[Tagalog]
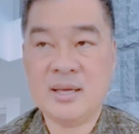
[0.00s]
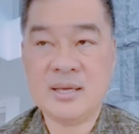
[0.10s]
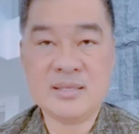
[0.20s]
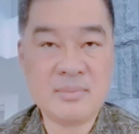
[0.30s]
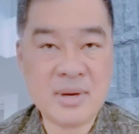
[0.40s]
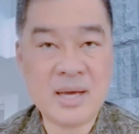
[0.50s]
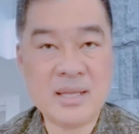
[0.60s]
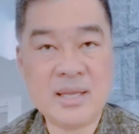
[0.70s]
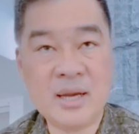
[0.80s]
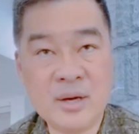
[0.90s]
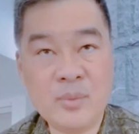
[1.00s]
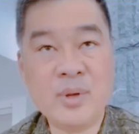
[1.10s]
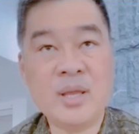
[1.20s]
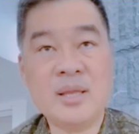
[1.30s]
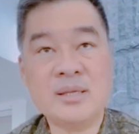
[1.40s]
kasamahan ni
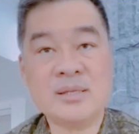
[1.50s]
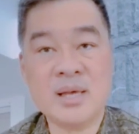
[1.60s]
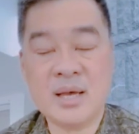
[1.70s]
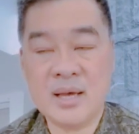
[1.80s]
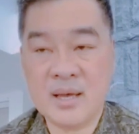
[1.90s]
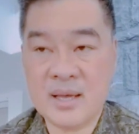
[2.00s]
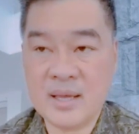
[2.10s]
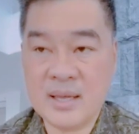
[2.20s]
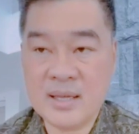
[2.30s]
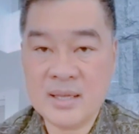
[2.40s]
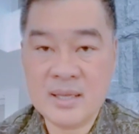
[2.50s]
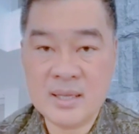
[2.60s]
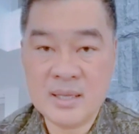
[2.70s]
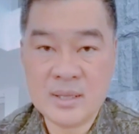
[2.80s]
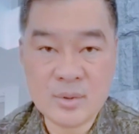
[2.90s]
Erwin sa
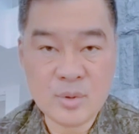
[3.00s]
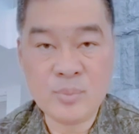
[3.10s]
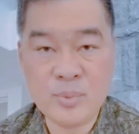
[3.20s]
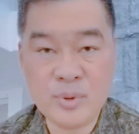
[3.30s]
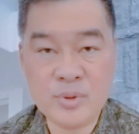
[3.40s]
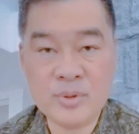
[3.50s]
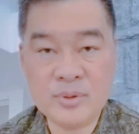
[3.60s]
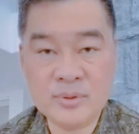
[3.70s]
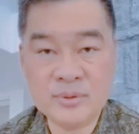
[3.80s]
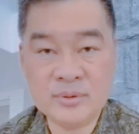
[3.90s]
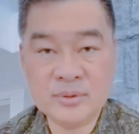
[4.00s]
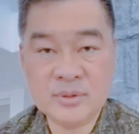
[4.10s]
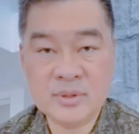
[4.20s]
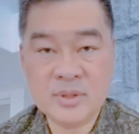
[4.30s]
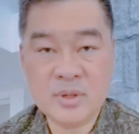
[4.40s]
grupong
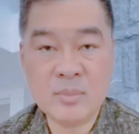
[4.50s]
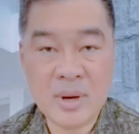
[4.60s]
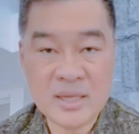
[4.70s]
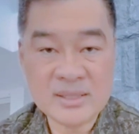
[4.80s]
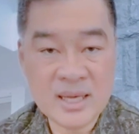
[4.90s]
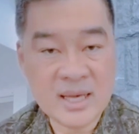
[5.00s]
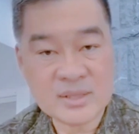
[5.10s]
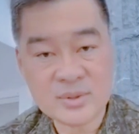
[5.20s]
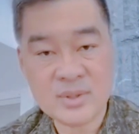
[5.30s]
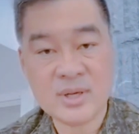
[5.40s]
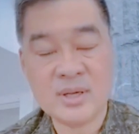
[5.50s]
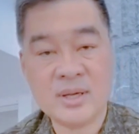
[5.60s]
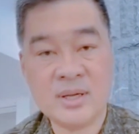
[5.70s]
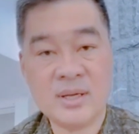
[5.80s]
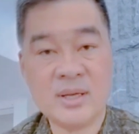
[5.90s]
umaasikaso ng
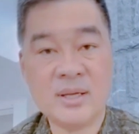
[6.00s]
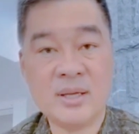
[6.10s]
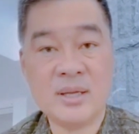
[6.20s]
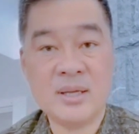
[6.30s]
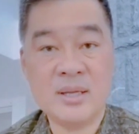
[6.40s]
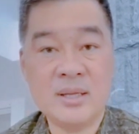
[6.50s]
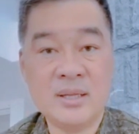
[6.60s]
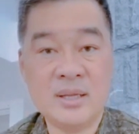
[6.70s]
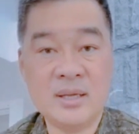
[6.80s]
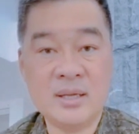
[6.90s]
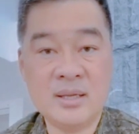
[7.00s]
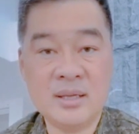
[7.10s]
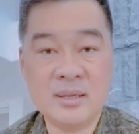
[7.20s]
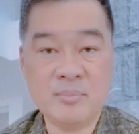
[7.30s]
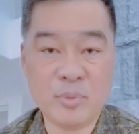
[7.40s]
ng
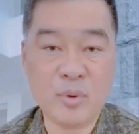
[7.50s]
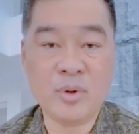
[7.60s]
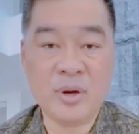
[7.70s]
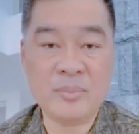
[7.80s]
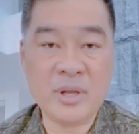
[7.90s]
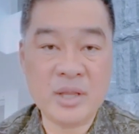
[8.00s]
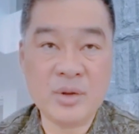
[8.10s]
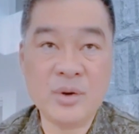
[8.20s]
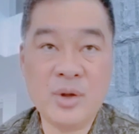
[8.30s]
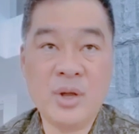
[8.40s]
program na ito.